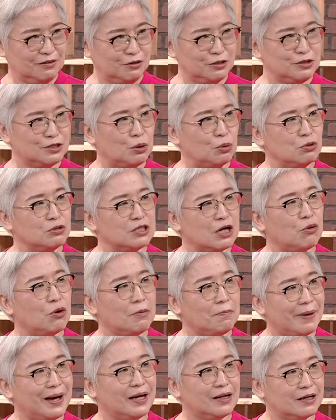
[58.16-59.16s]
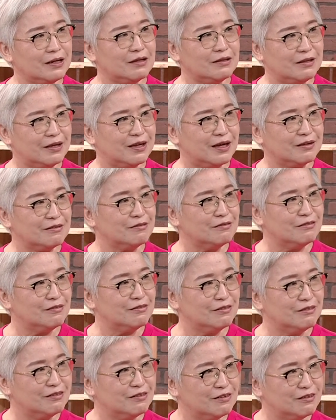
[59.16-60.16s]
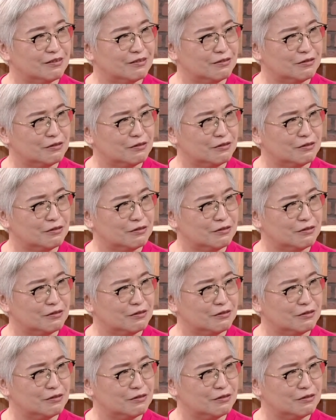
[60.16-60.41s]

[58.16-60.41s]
我走路稍微慢了一点哦，就